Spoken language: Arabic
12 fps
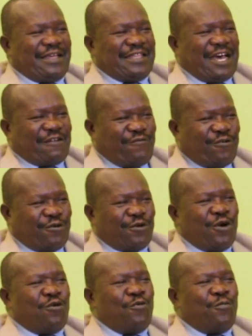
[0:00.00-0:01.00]
دارفور
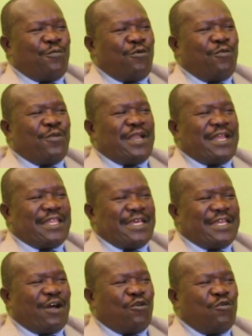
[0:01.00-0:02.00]
هم هم
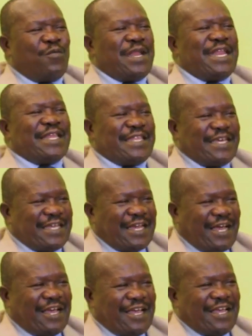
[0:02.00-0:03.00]
الذين هم
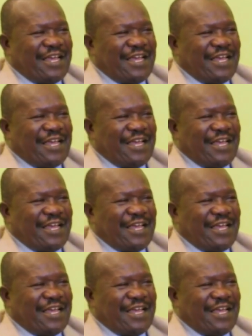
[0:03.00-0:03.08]
الذين